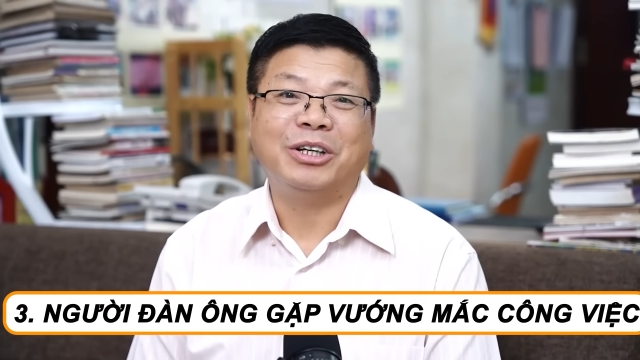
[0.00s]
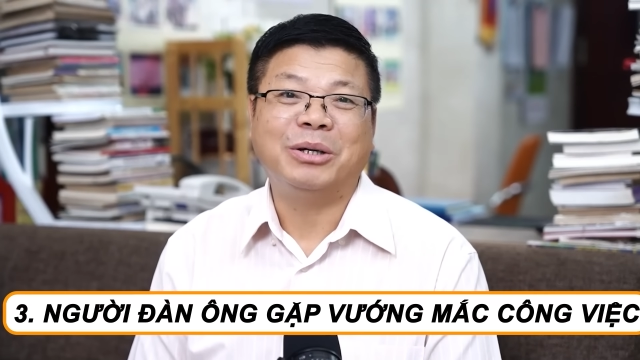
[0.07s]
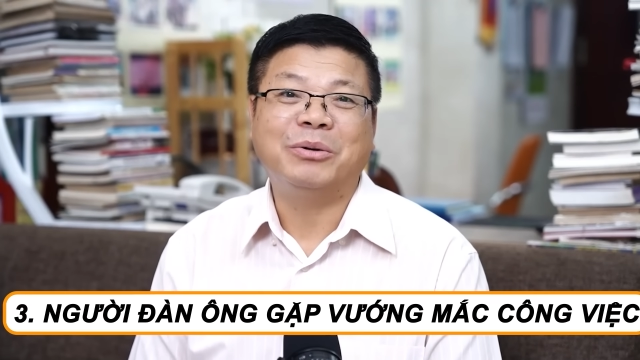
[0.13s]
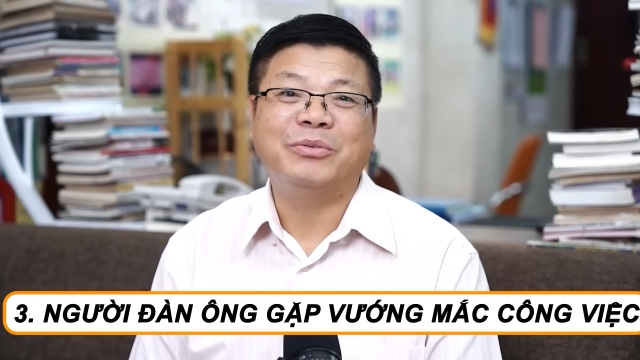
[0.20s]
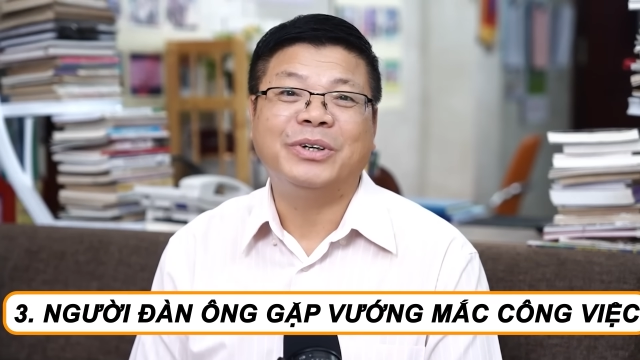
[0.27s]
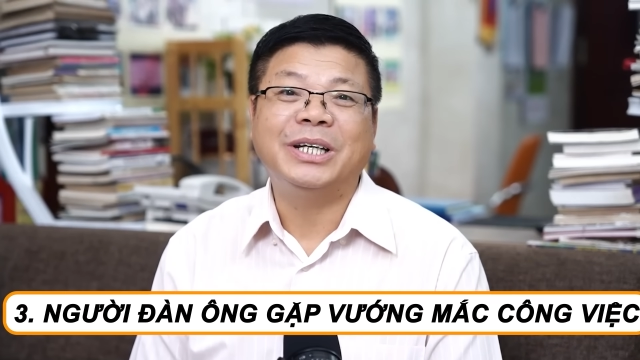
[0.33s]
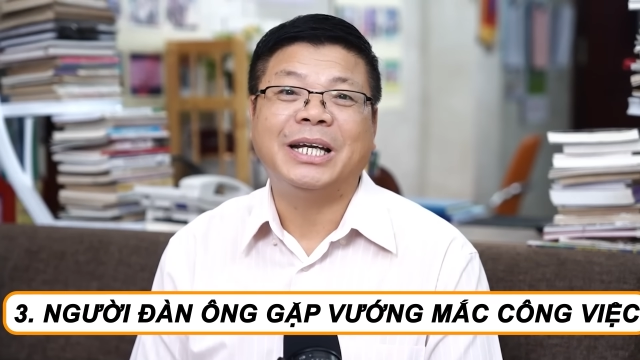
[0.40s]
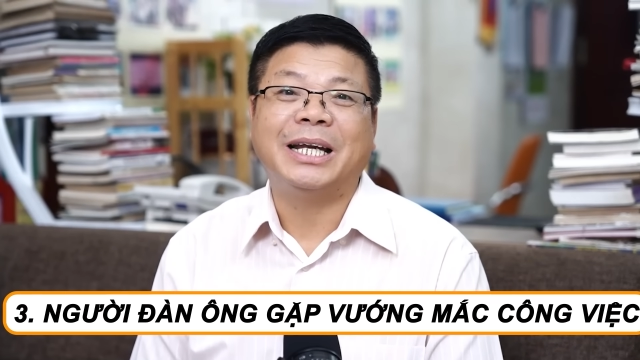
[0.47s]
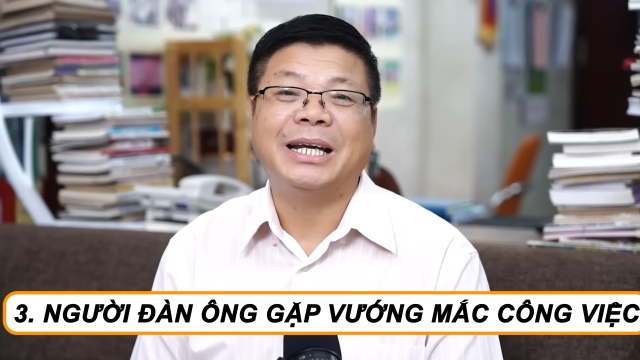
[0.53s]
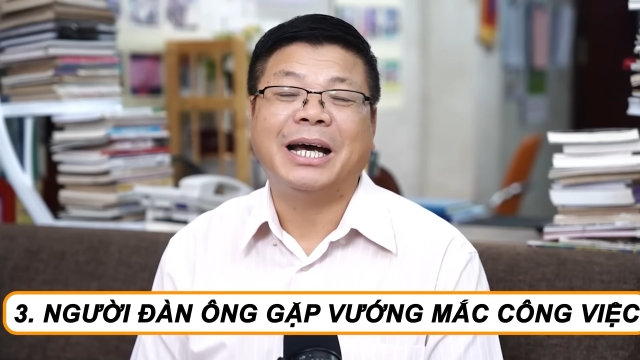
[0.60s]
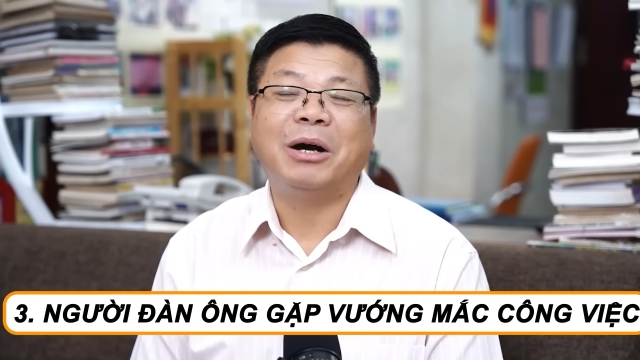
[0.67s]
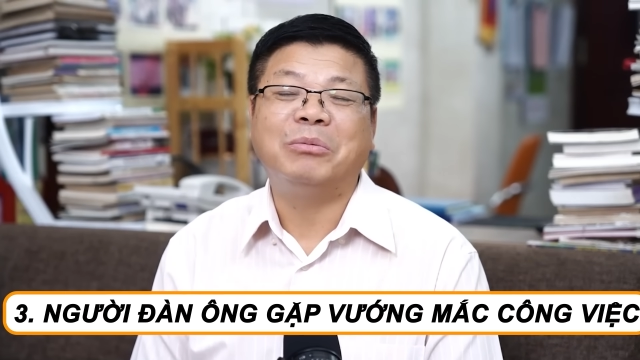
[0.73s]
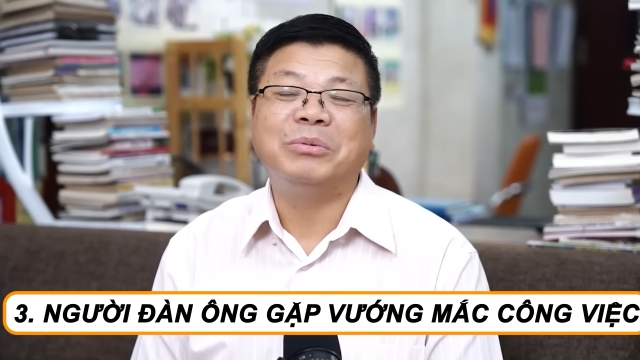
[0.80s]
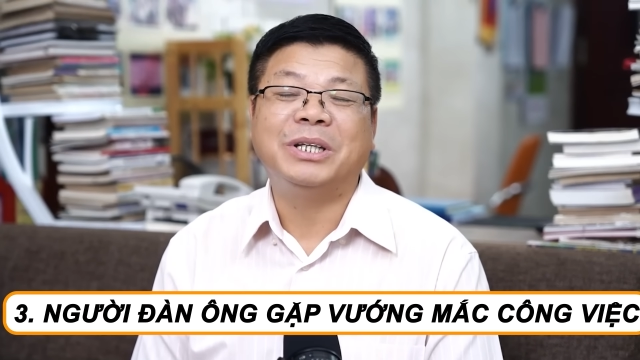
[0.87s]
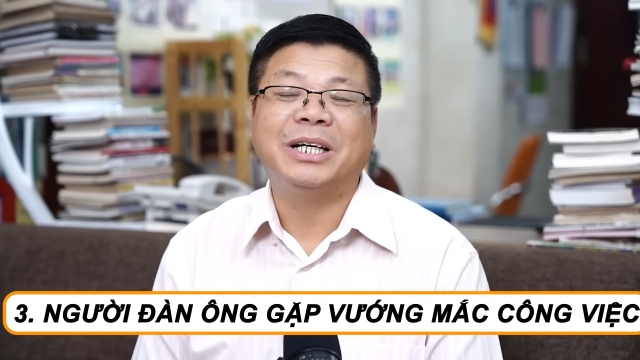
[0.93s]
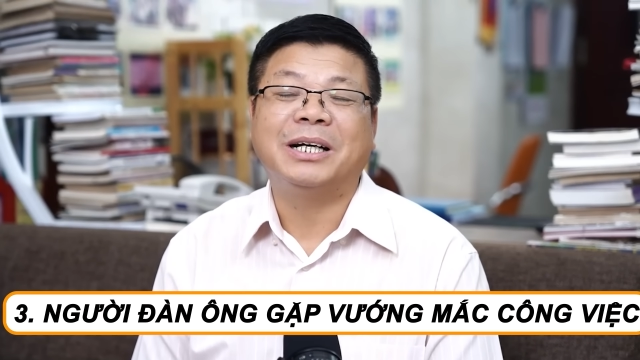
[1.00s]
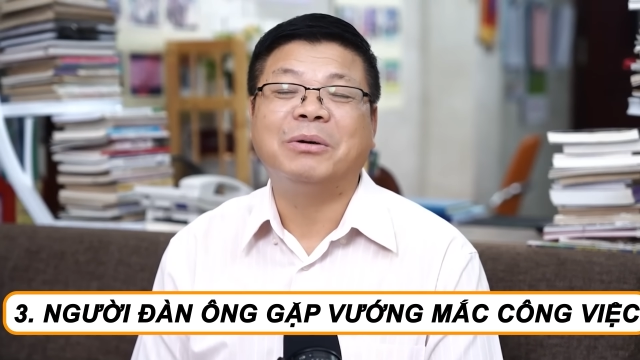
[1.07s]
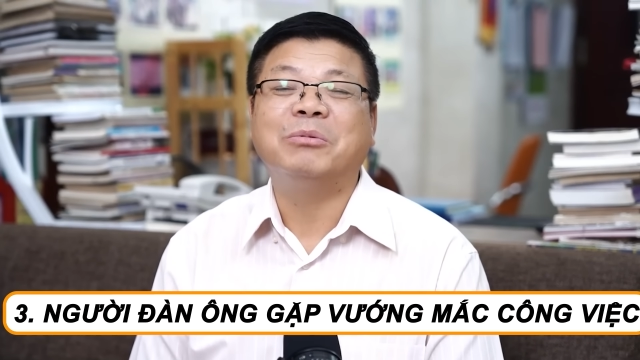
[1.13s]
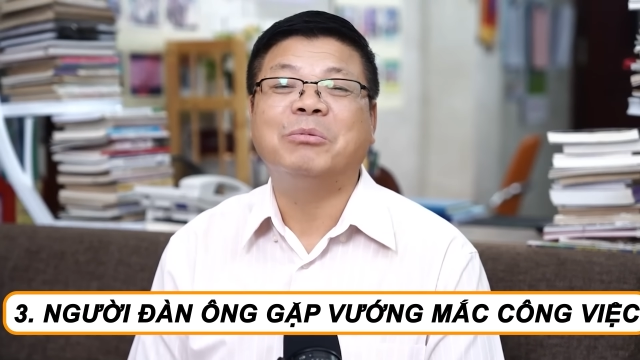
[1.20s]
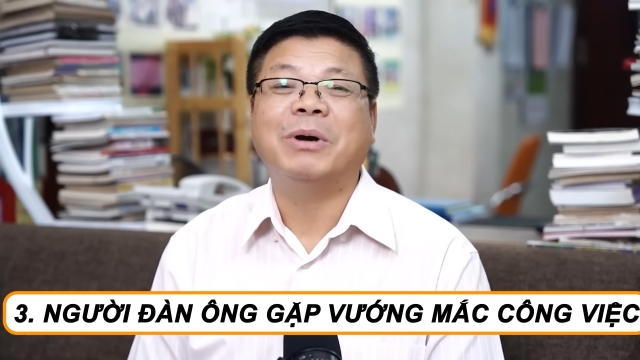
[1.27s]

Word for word: nhưng với đàn ông thì không